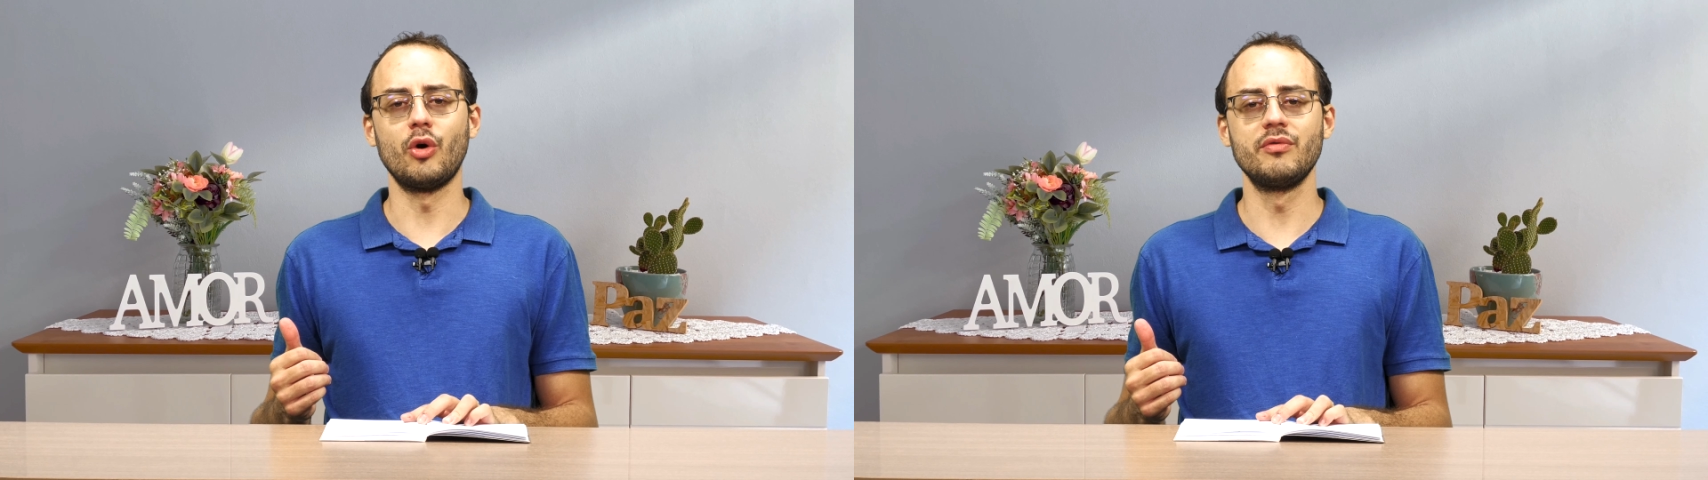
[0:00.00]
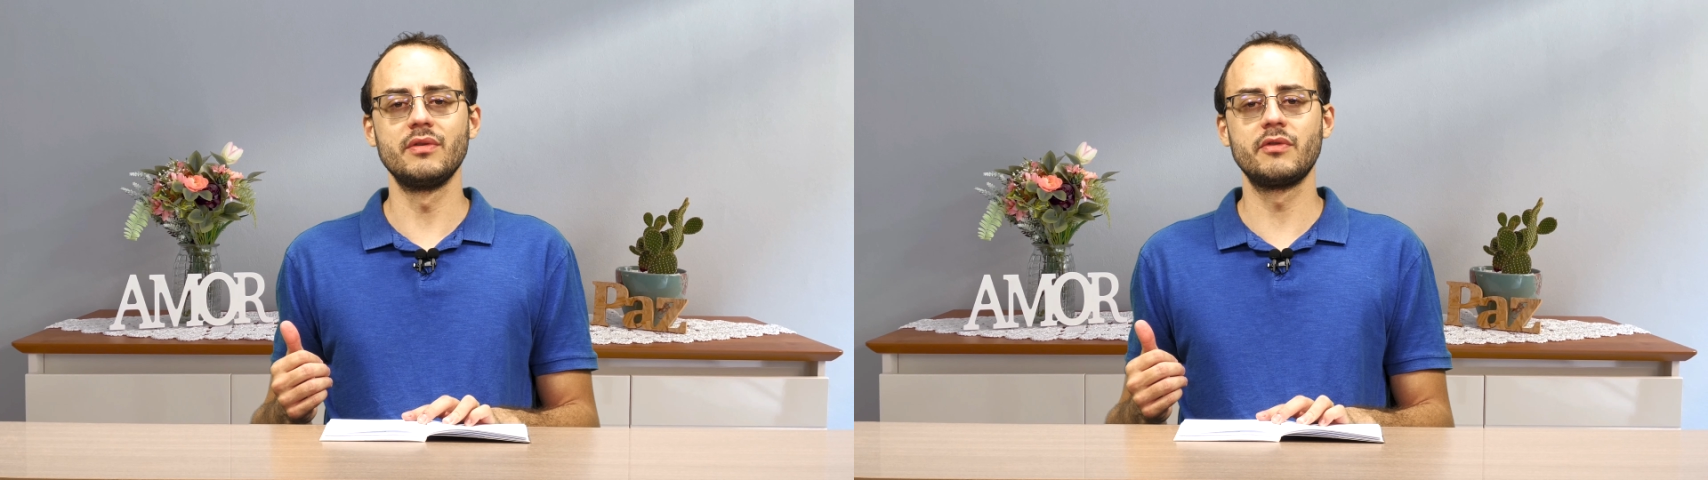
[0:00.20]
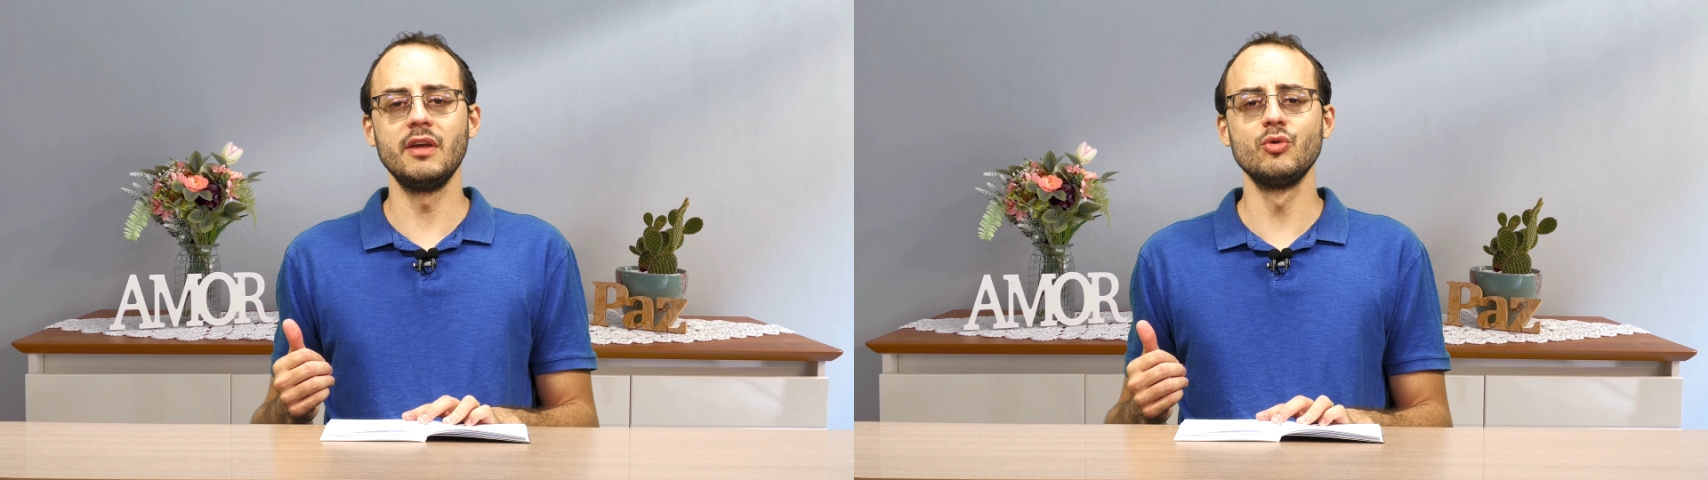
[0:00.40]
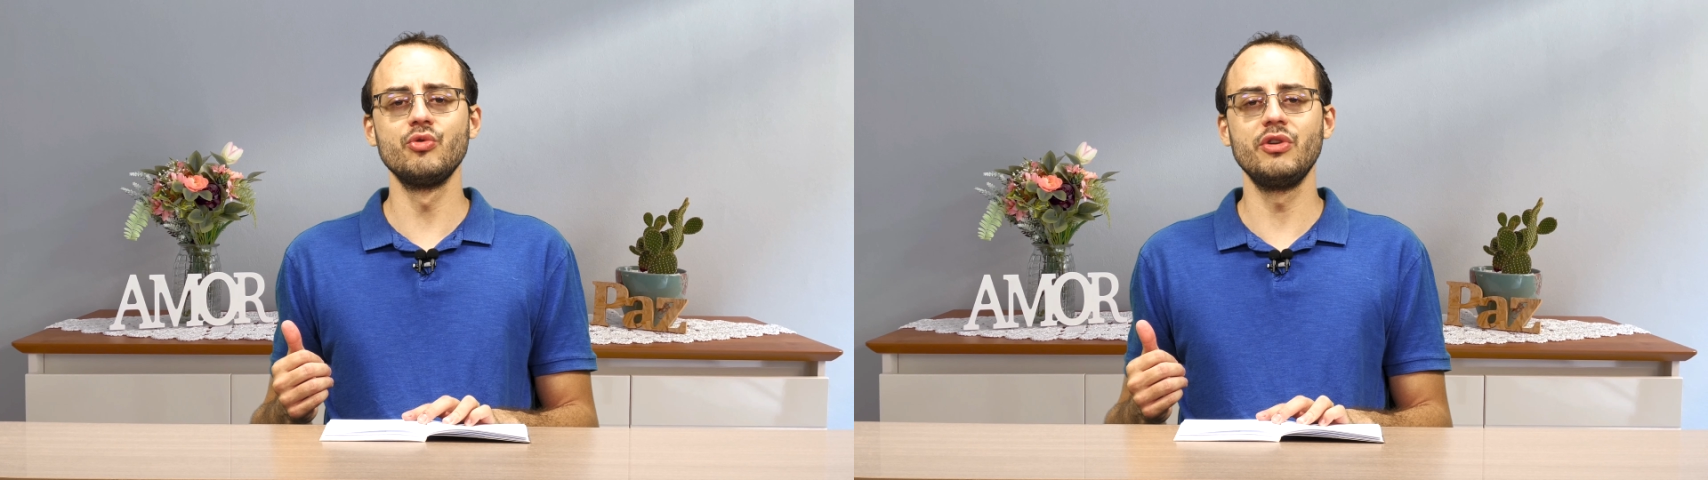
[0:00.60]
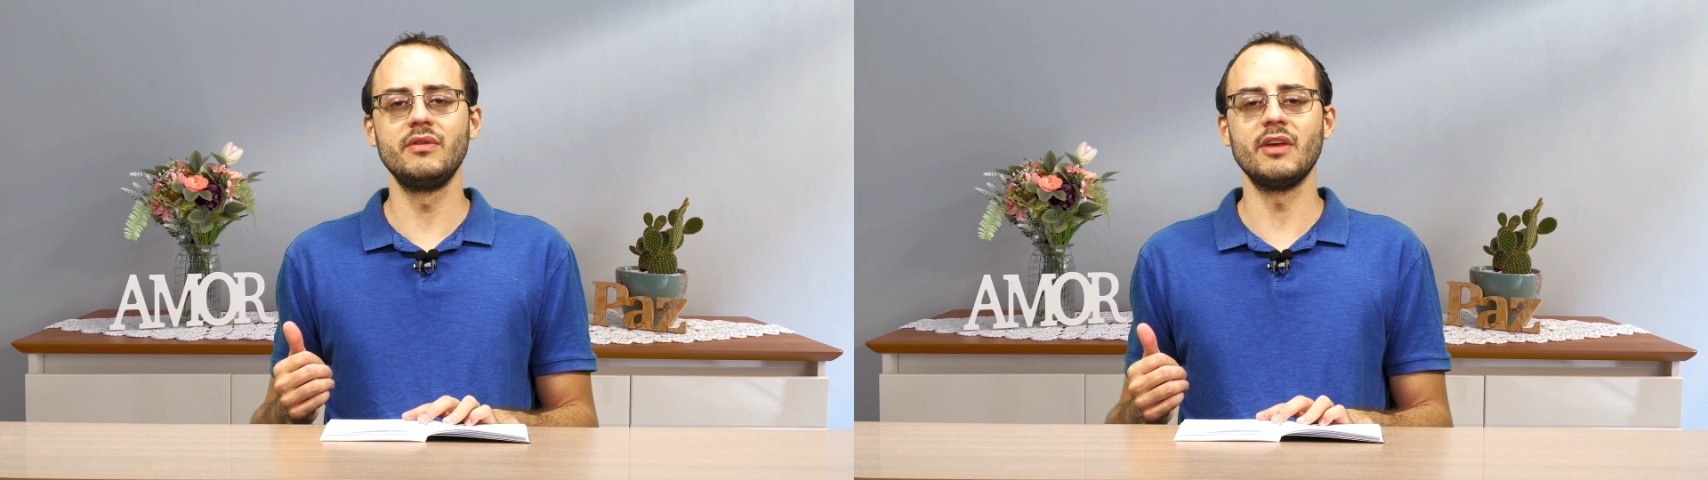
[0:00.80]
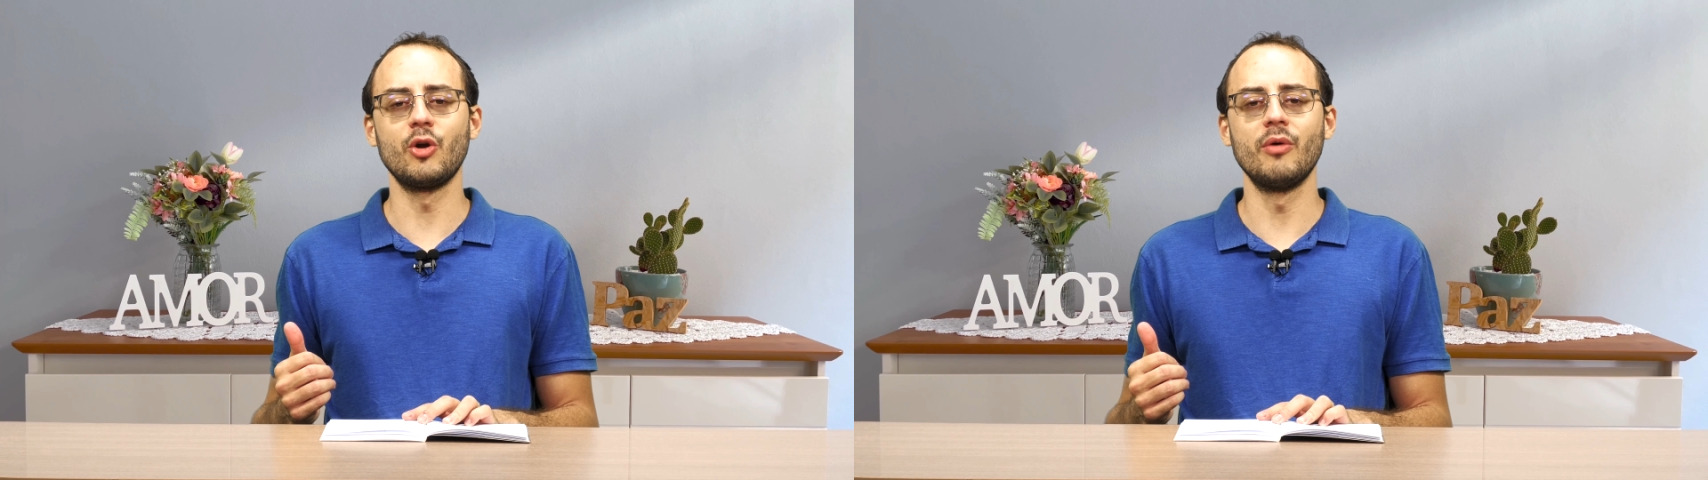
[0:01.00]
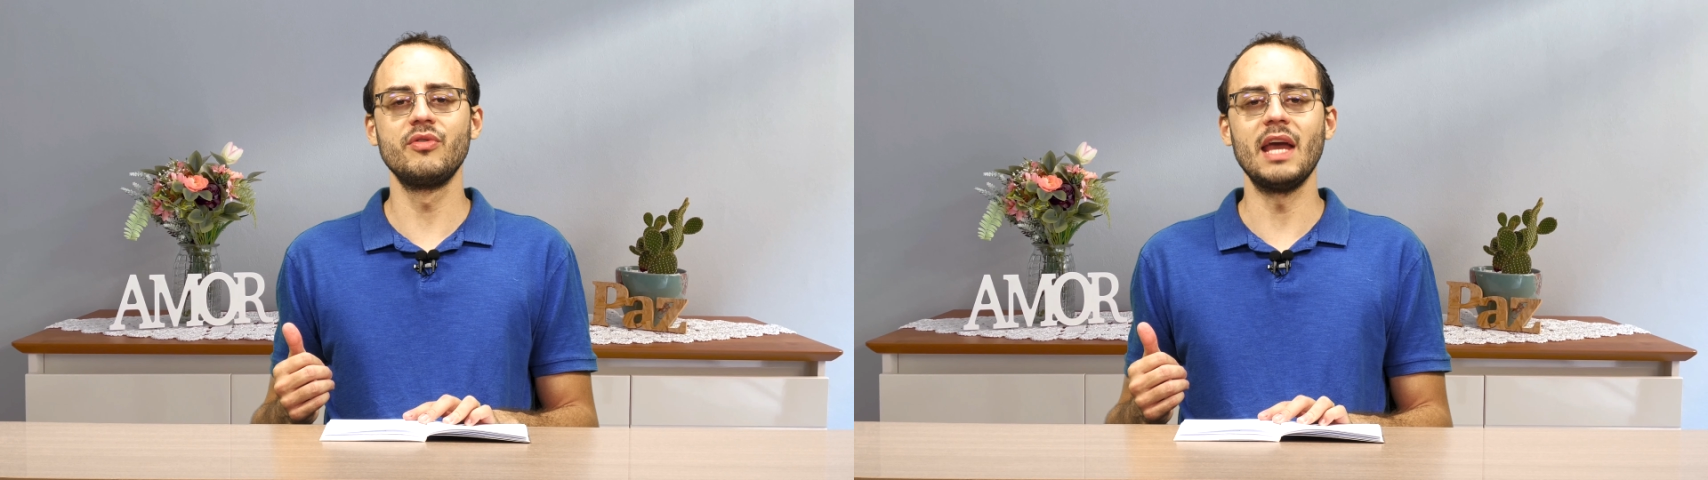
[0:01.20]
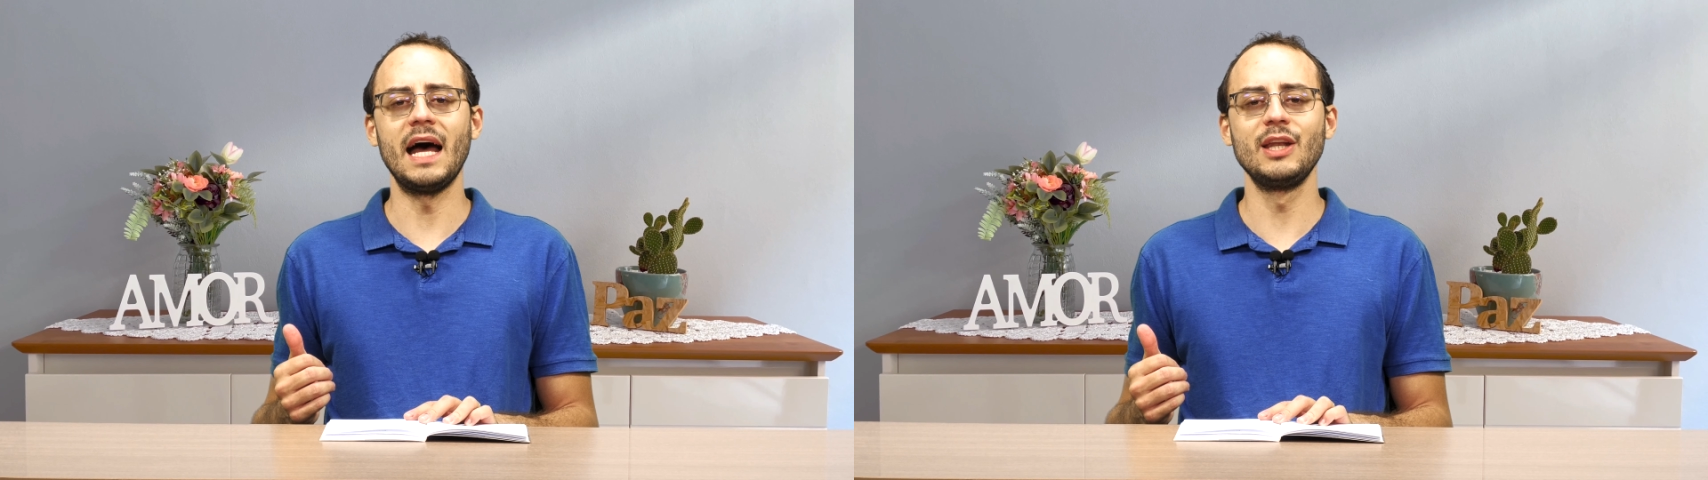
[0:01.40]

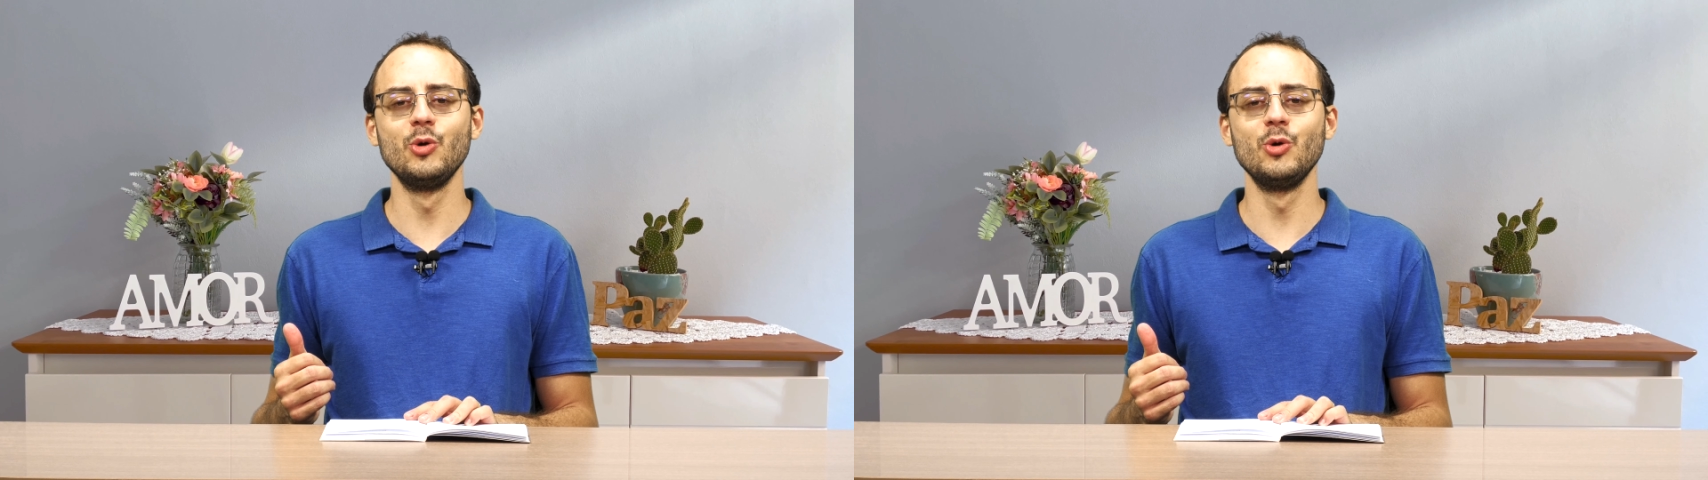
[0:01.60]
919A